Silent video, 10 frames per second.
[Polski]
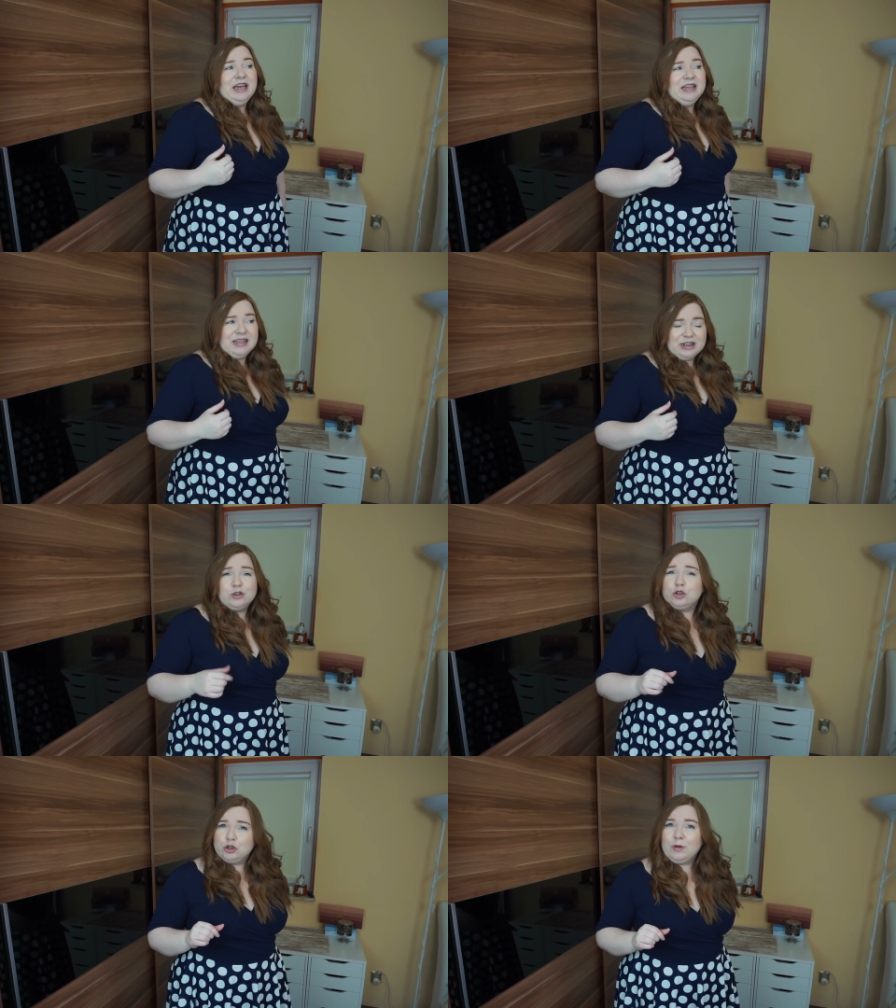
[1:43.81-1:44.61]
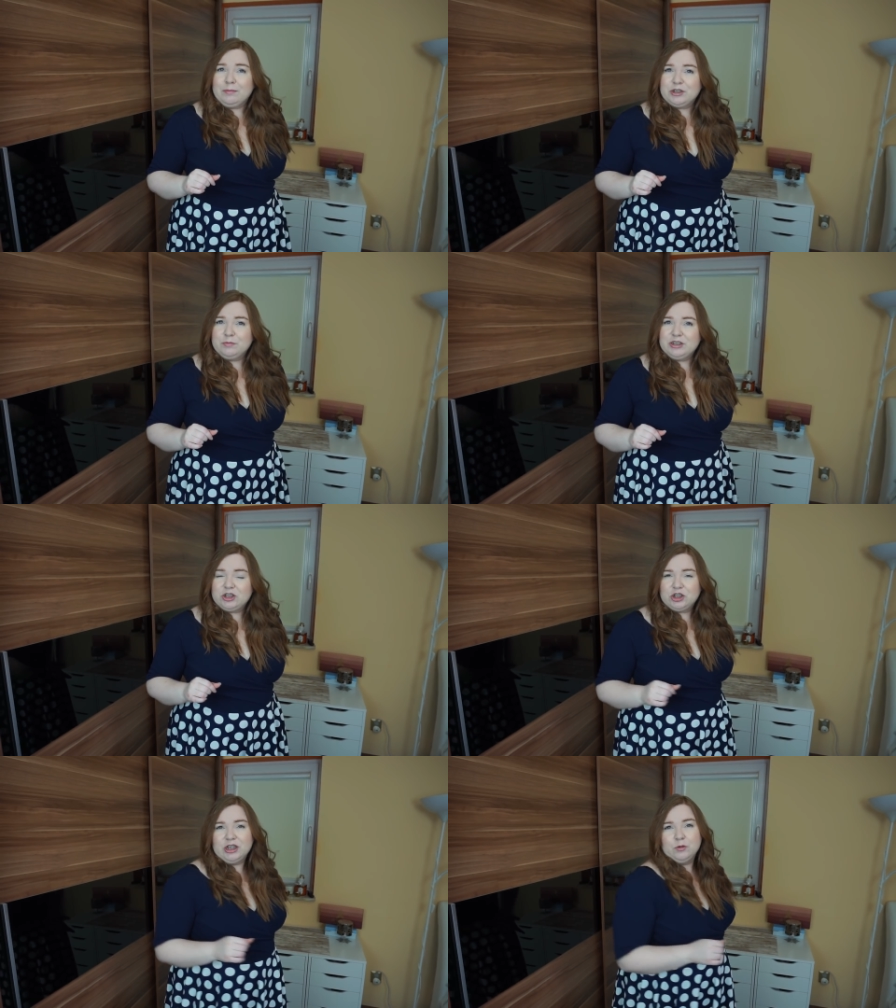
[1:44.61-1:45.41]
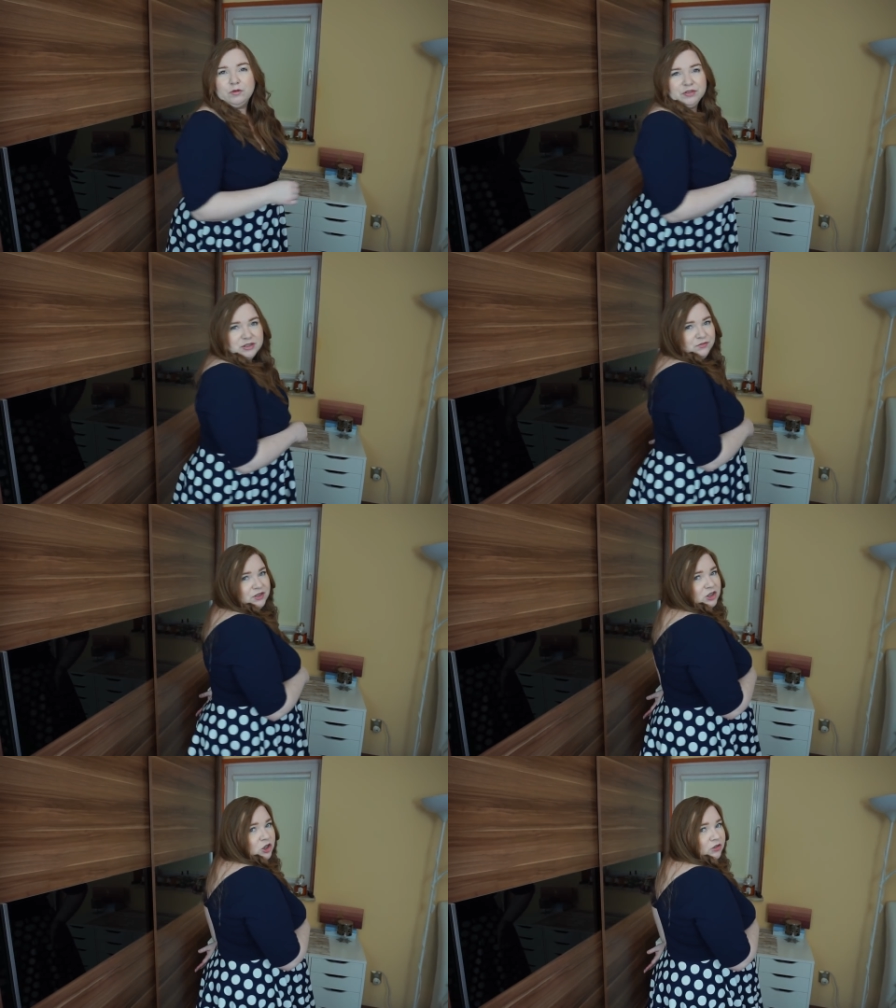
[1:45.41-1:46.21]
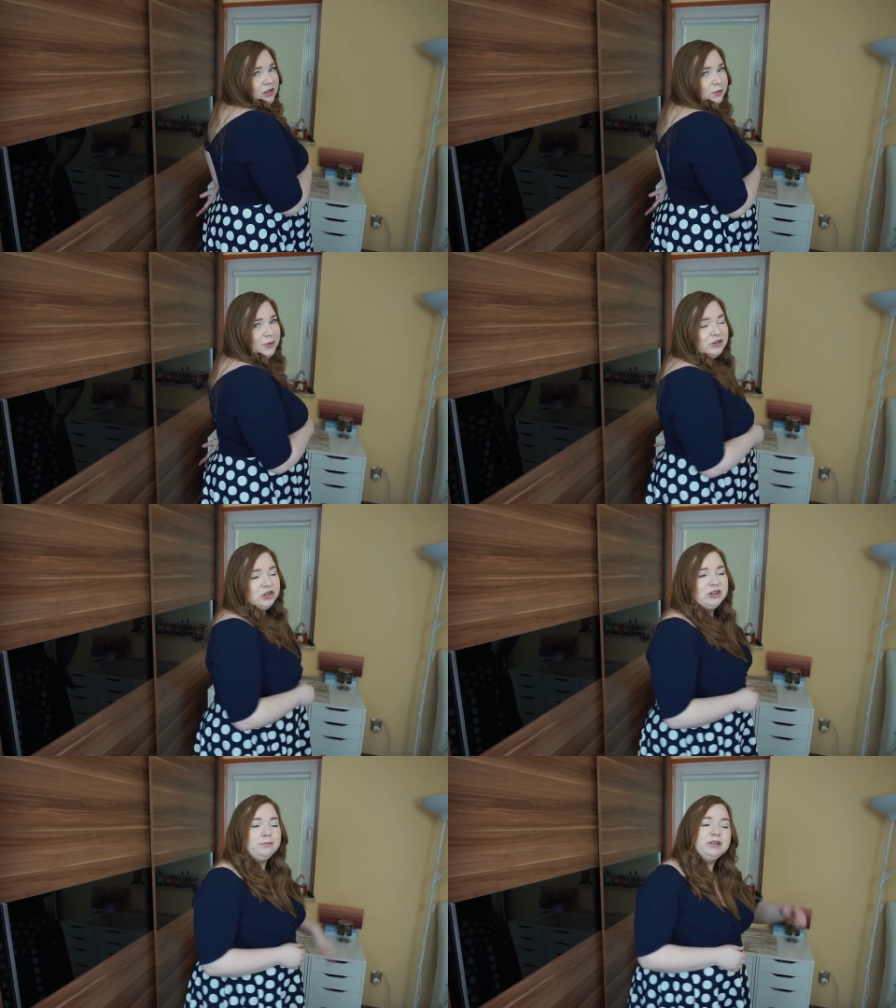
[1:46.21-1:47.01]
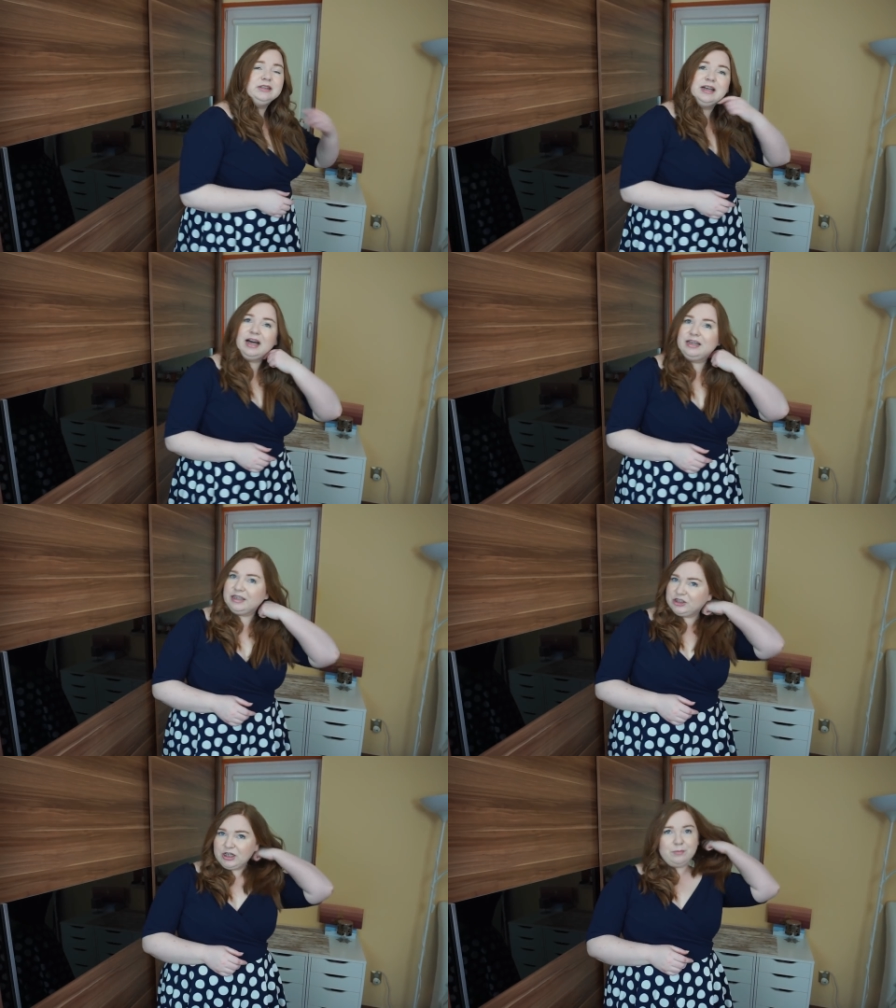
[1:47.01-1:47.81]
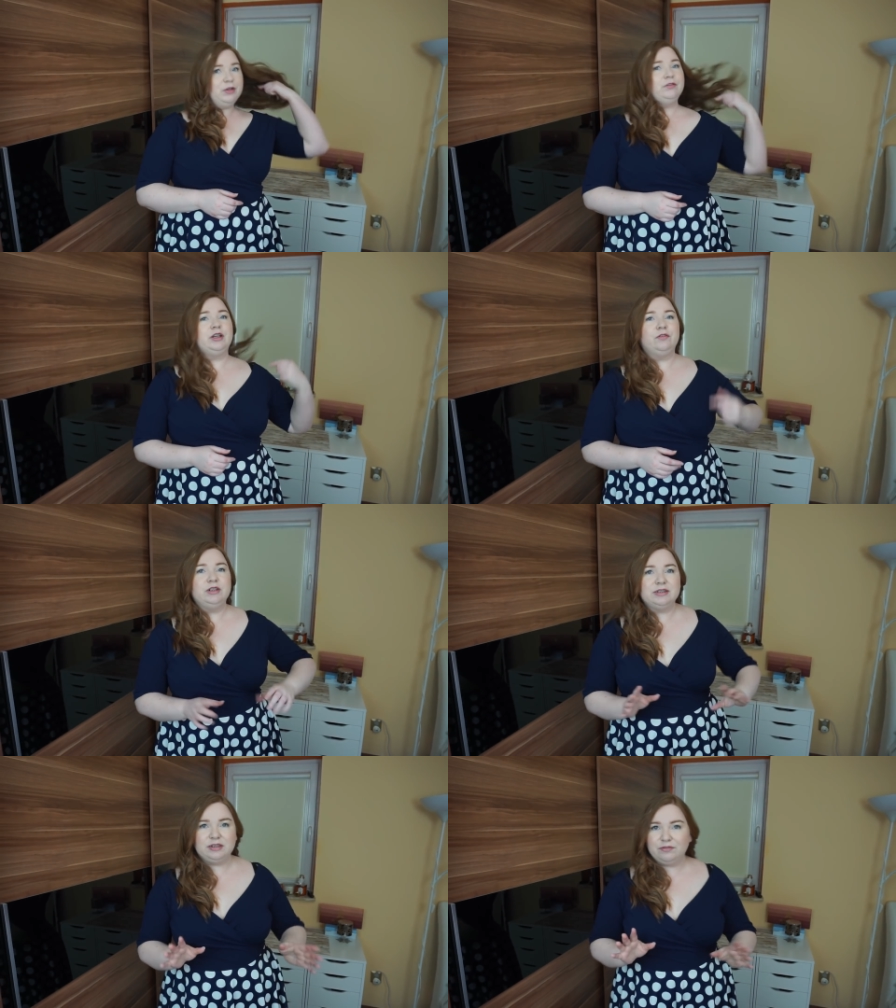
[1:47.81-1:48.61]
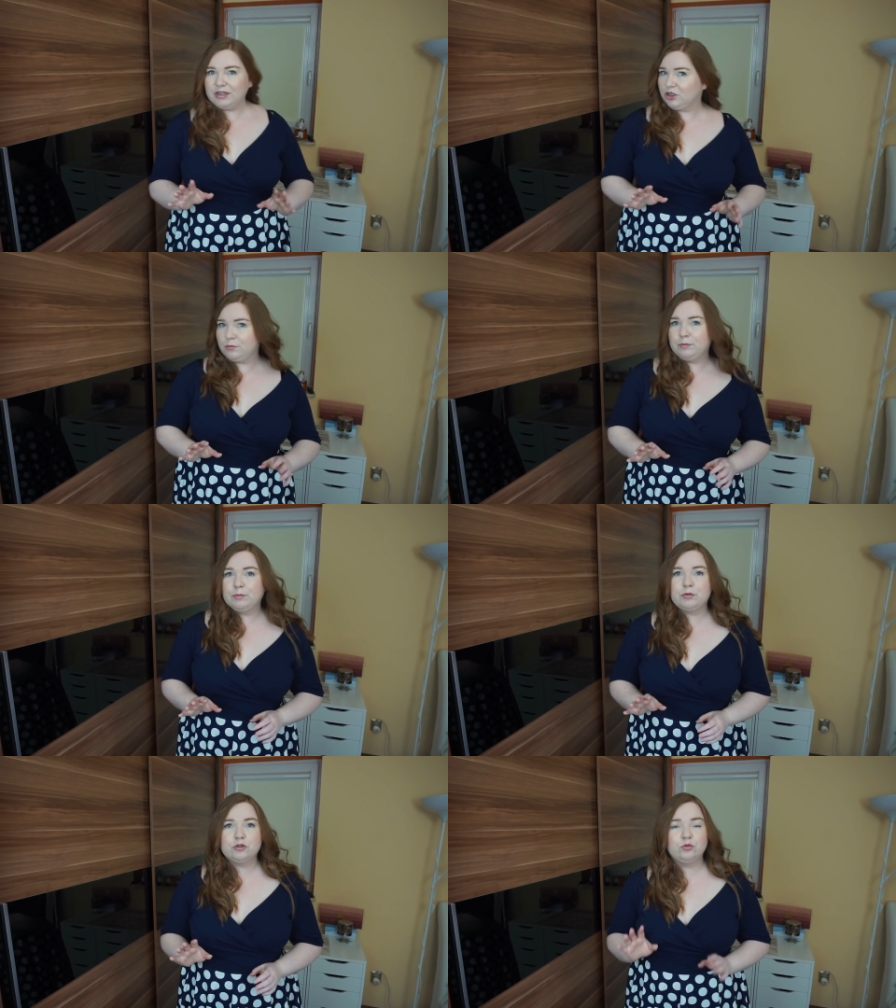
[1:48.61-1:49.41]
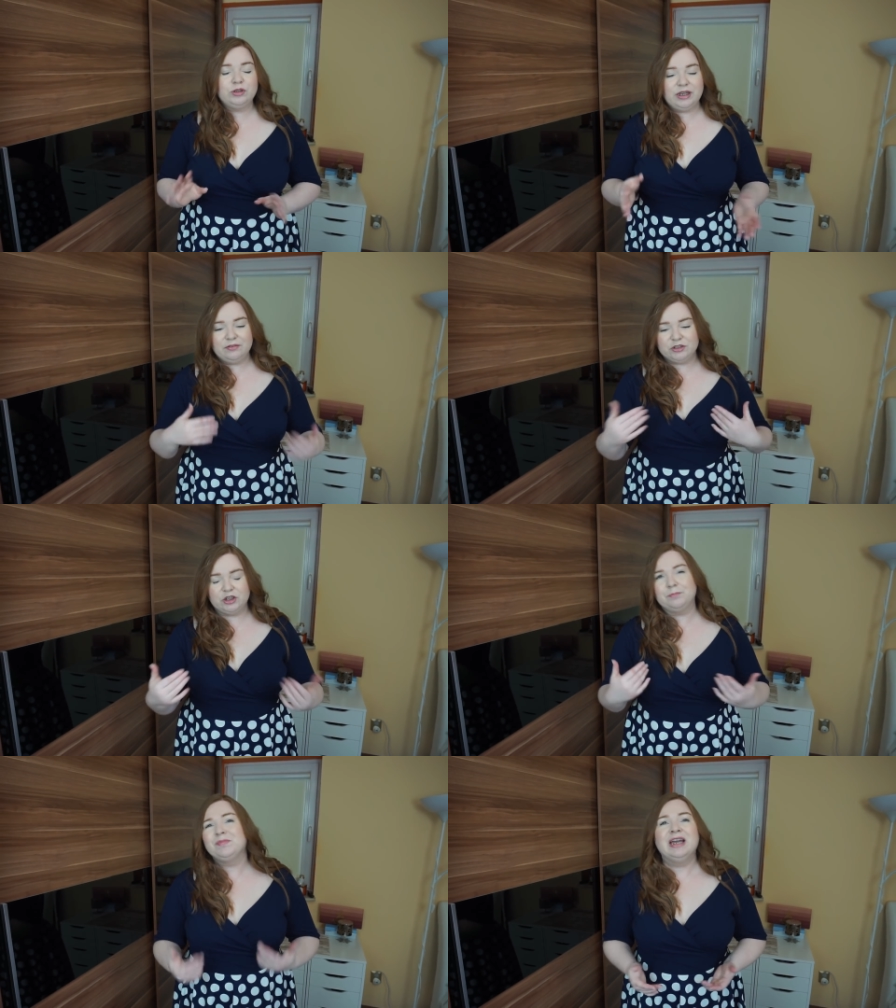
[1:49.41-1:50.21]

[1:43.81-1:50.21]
I tak coś czułam, że mi strzeliło, więc widzę, że ona chyba gdzieś tam dynda, ale nie chciałam jej w tej chwili zrywać, żeby po prostu nie, wiecie,